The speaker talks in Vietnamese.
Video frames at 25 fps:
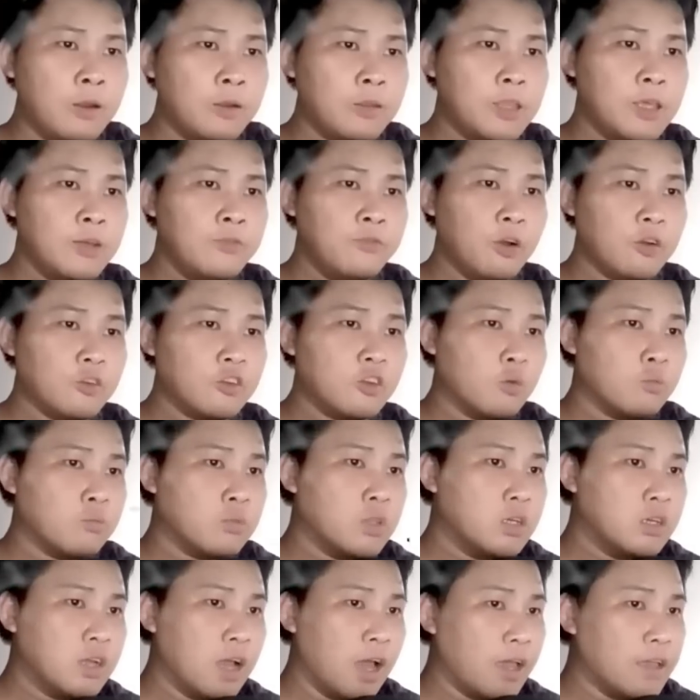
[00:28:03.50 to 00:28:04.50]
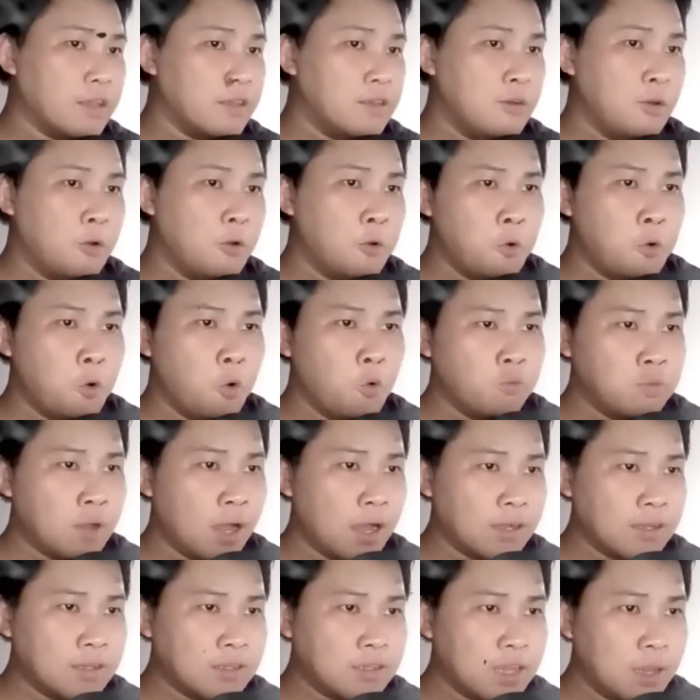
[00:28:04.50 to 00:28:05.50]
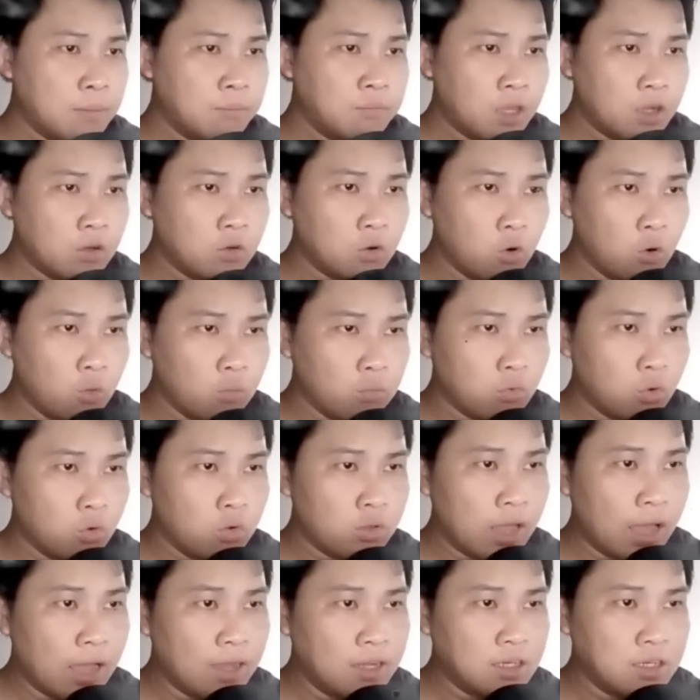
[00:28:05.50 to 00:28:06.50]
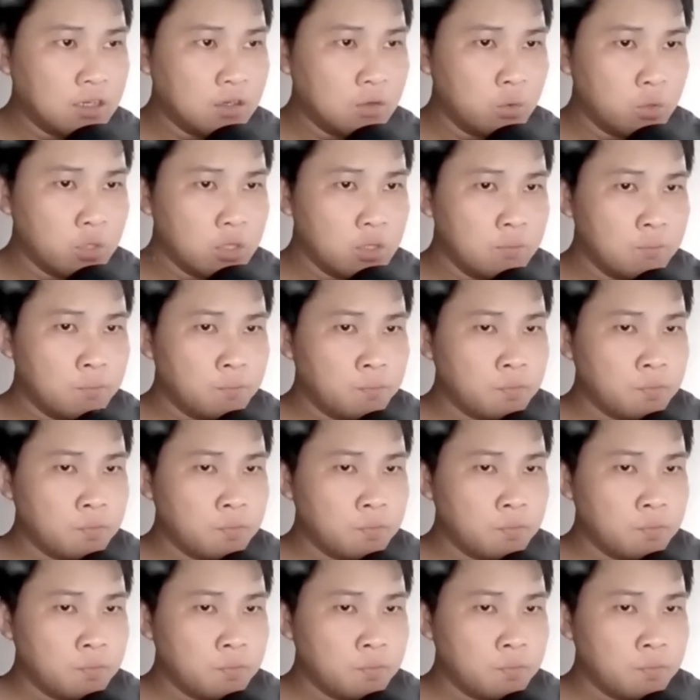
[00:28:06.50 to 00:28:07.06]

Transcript: tiến vào trong thức hải, hung hăng chém tàn hồn của Tả Kinh Huy.